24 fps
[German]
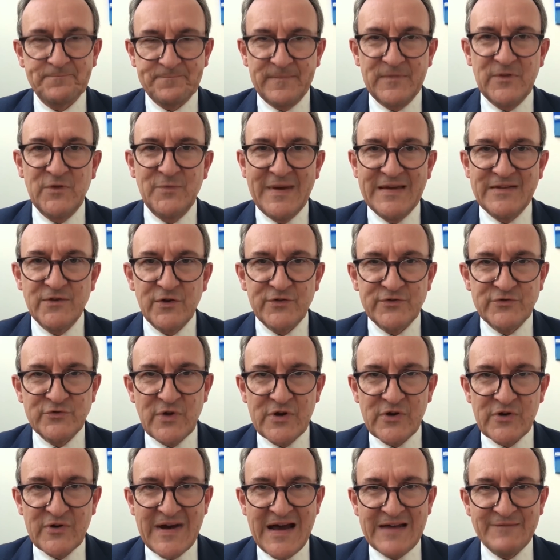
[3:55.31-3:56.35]
2000
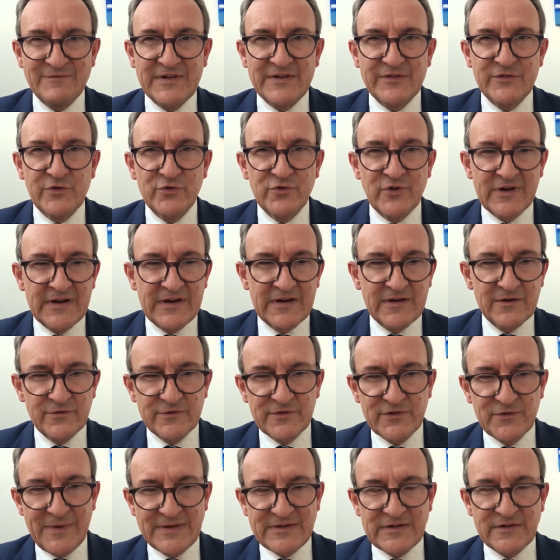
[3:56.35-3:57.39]
Euro Anwaltshonorar
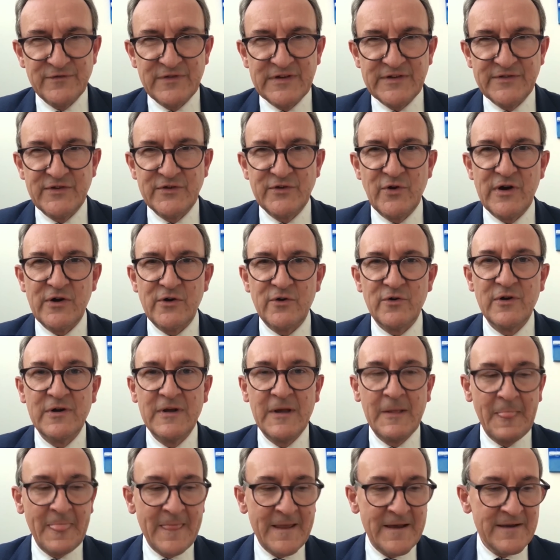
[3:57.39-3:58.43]
und 240 Euro
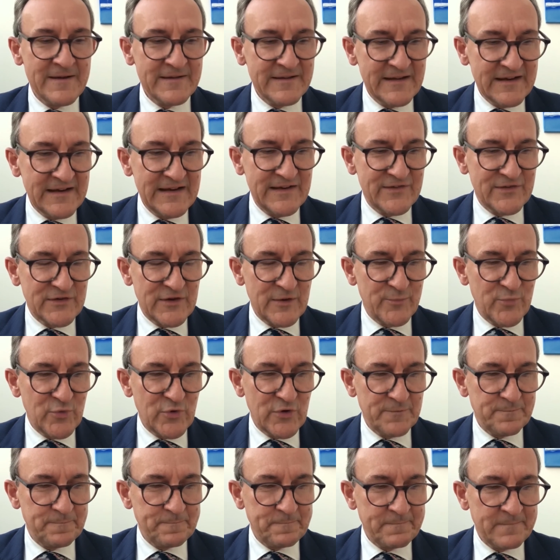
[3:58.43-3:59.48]

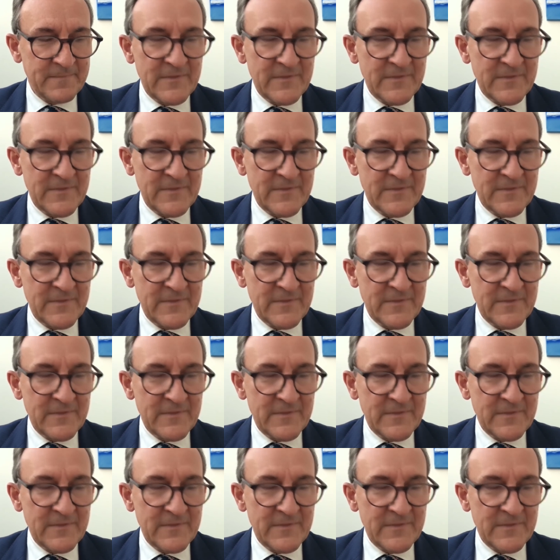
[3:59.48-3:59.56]
Gerichtsgebühren.